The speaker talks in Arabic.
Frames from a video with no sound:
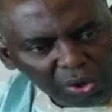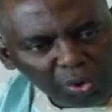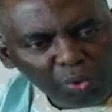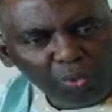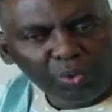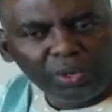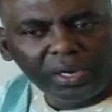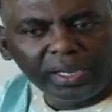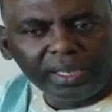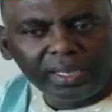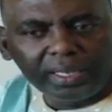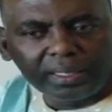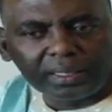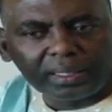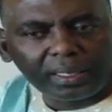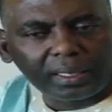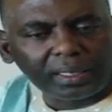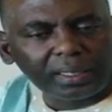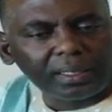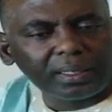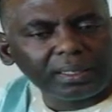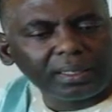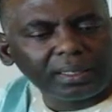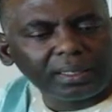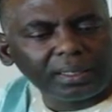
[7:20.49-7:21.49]
وله
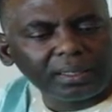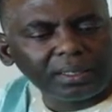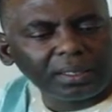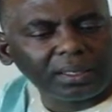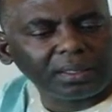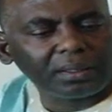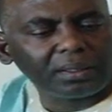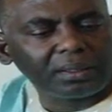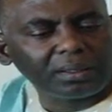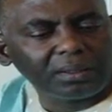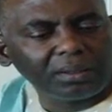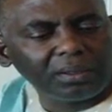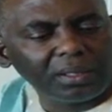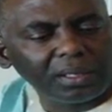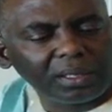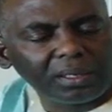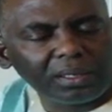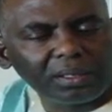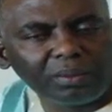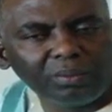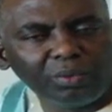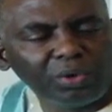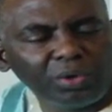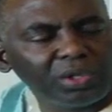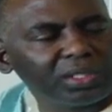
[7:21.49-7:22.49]
تخلق يخلق,
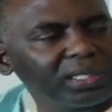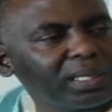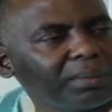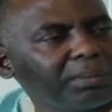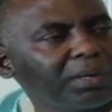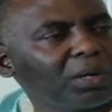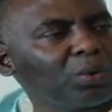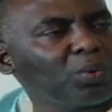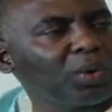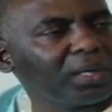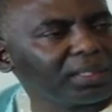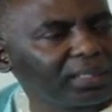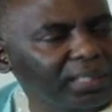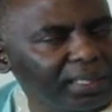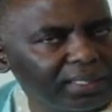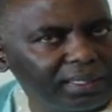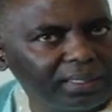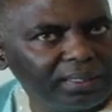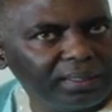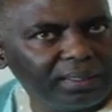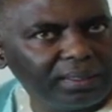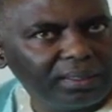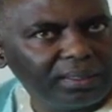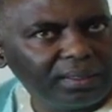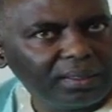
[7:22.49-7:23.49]
يخلق مؤتمر
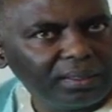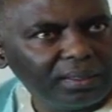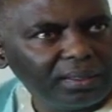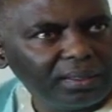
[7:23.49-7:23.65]
وطني